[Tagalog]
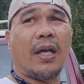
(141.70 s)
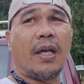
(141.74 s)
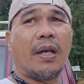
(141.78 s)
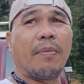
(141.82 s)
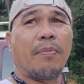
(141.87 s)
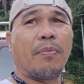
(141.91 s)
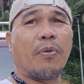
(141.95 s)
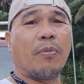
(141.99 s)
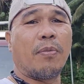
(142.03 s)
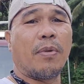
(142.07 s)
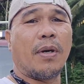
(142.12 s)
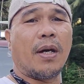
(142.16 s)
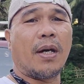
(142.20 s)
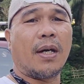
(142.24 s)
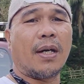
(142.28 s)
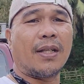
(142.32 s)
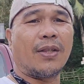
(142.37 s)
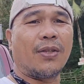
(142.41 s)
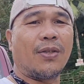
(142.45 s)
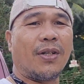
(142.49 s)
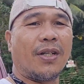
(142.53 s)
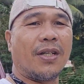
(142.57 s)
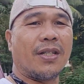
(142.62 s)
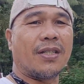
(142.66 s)
ayan po
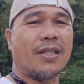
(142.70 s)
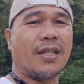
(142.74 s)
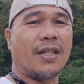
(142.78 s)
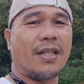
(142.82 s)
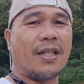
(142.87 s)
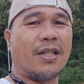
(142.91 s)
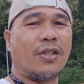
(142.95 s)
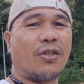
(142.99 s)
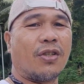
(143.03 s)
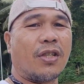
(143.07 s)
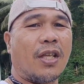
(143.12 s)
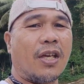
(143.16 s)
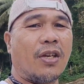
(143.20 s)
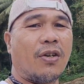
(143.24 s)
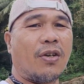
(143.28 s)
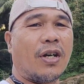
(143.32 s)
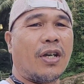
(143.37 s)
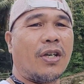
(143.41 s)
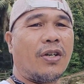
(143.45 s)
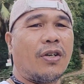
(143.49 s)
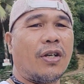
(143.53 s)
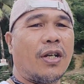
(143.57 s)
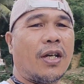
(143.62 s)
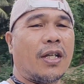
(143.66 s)
mga katolits andito
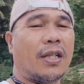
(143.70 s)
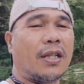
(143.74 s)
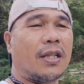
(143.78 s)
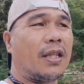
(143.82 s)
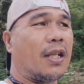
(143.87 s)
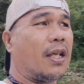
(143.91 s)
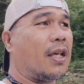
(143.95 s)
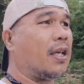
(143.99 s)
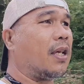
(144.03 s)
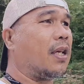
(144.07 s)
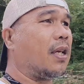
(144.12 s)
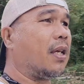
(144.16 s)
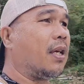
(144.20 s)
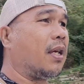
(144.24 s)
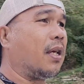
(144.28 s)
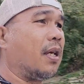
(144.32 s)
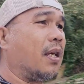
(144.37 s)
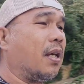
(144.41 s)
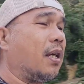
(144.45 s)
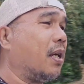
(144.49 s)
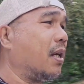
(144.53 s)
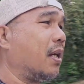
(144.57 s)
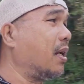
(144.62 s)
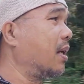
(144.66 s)
tayo ngayon at
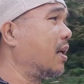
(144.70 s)
nai